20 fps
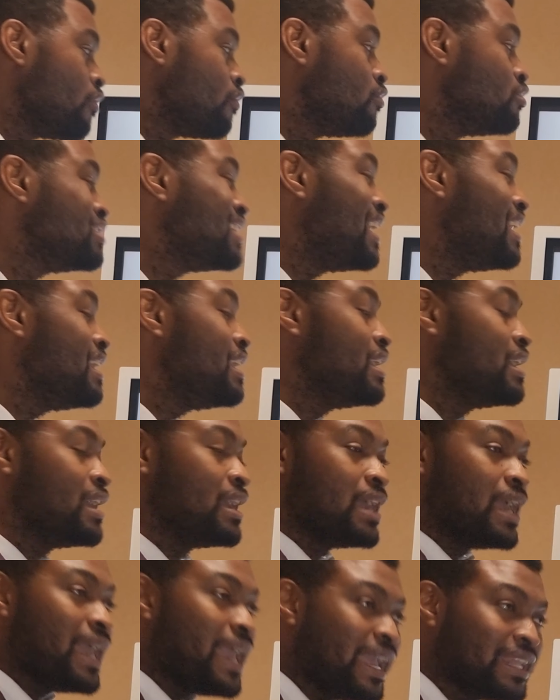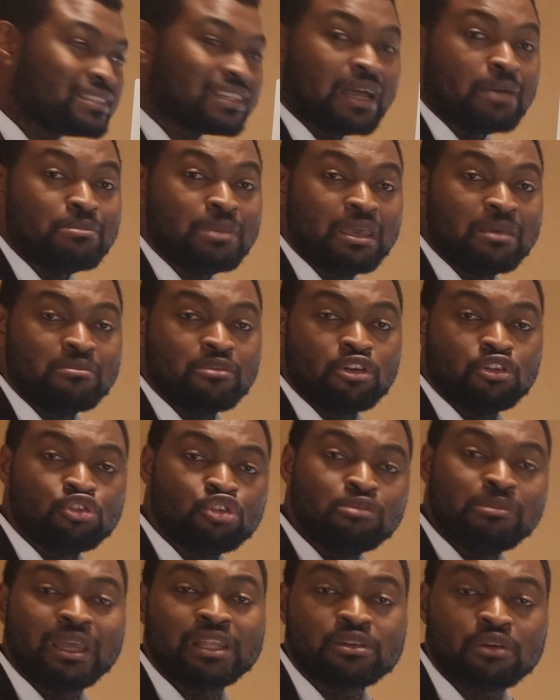vous allez être à même
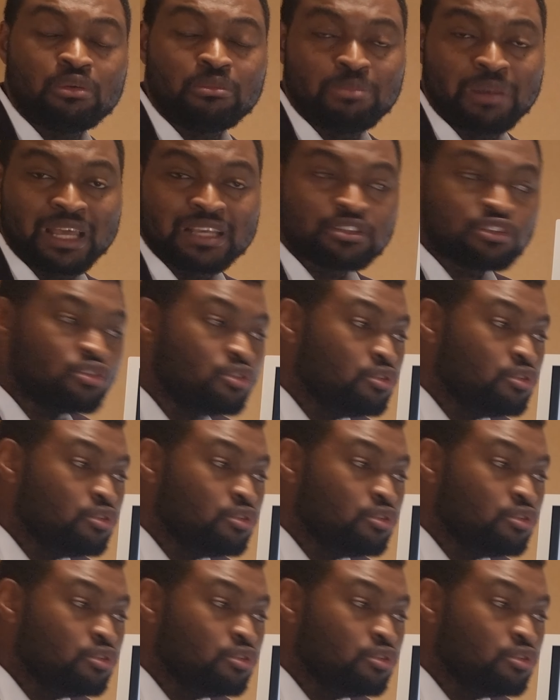de mettre en place